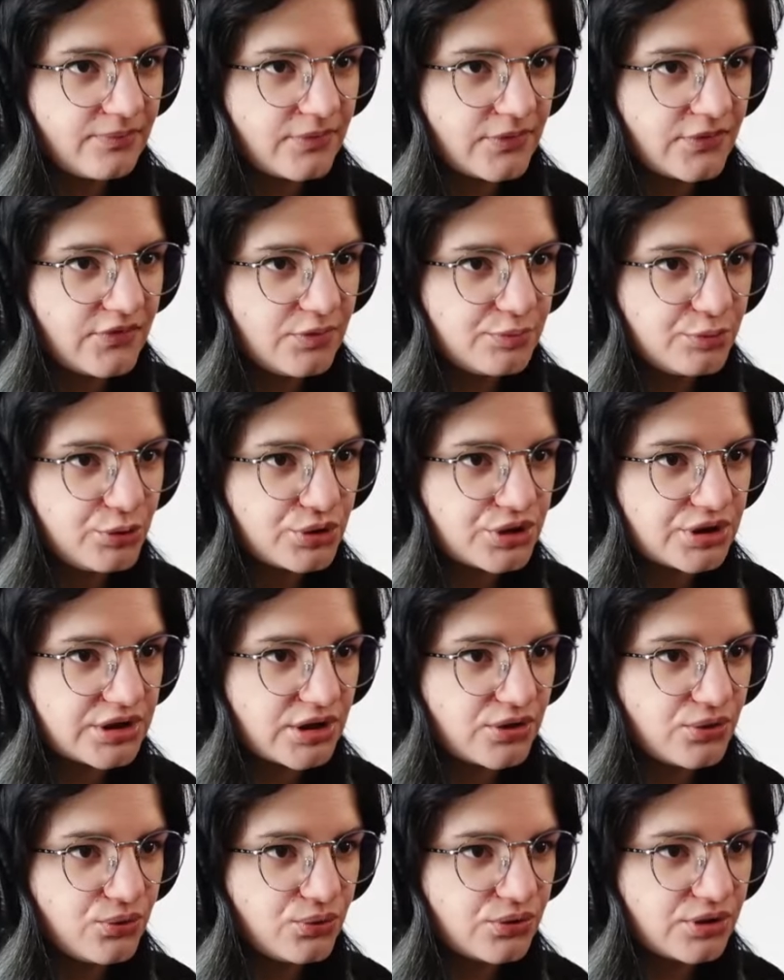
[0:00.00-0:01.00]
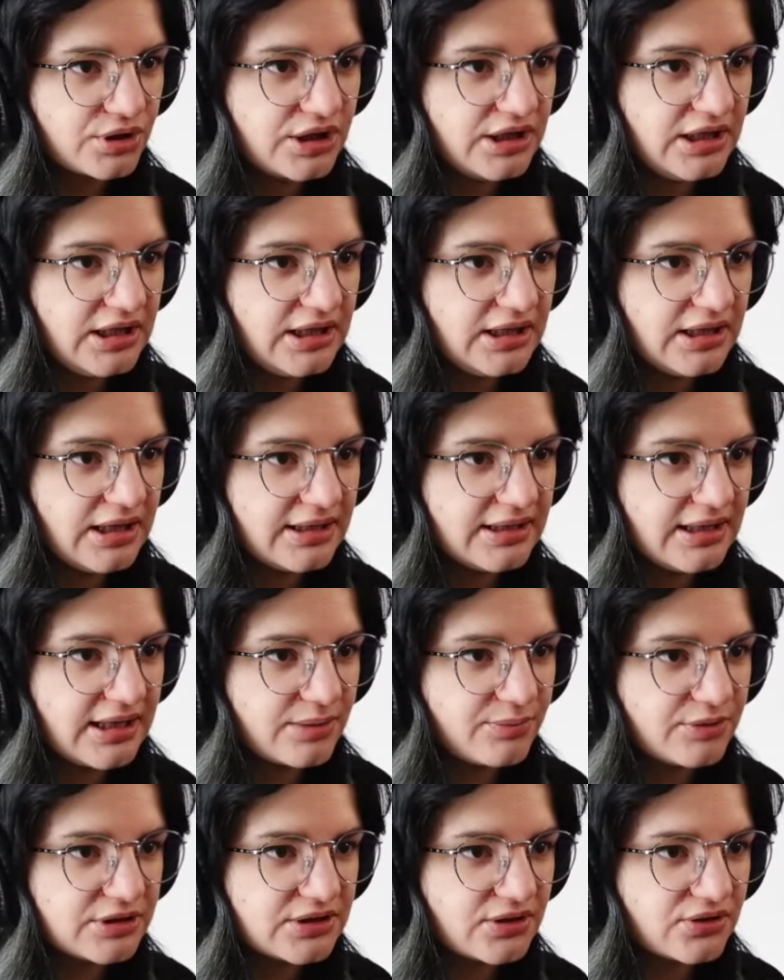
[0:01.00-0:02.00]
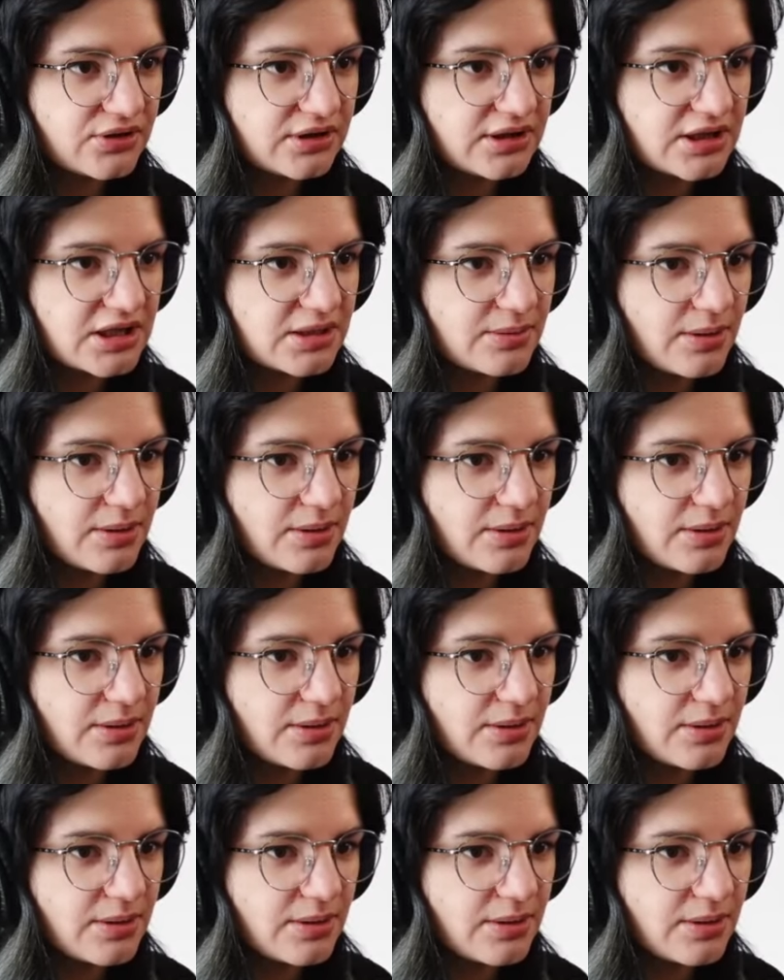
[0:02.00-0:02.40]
Wypuszczę kurki, a jakby co, to jeszcze